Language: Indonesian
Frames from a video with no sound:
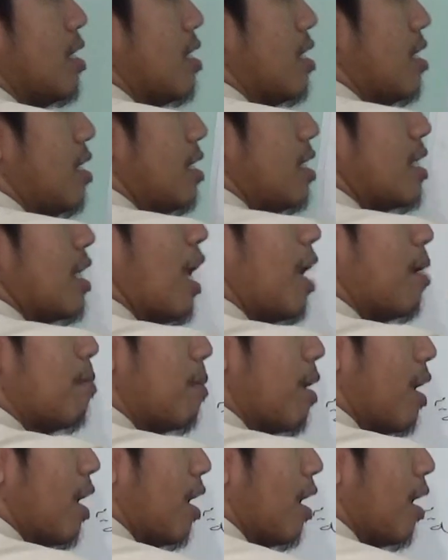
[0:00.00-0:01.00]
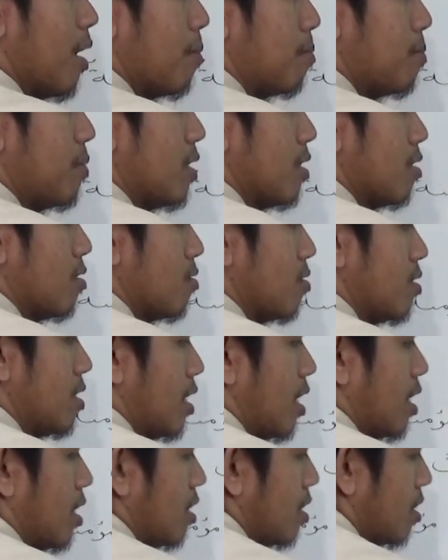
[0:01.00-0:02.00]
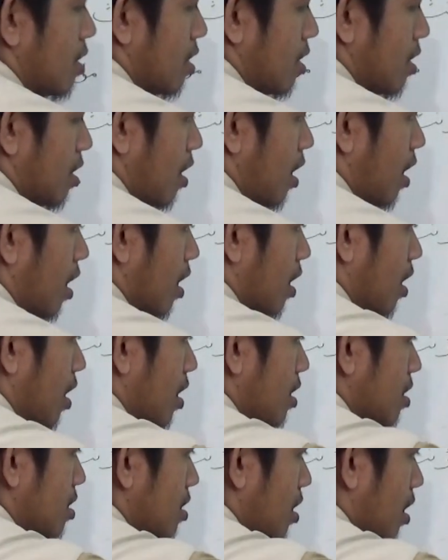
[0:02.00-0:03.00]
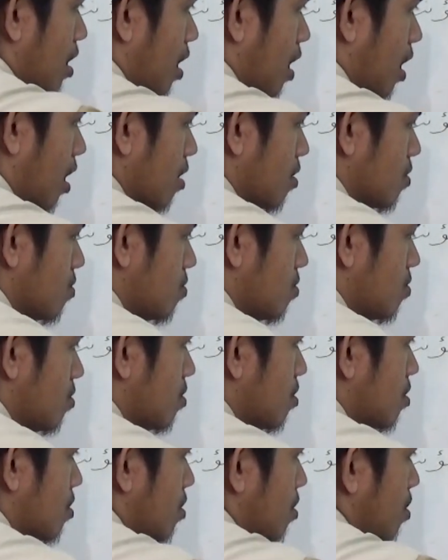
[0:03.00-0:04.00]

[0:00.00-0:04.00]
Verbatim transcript: ini sama. Bentuknya akan selalu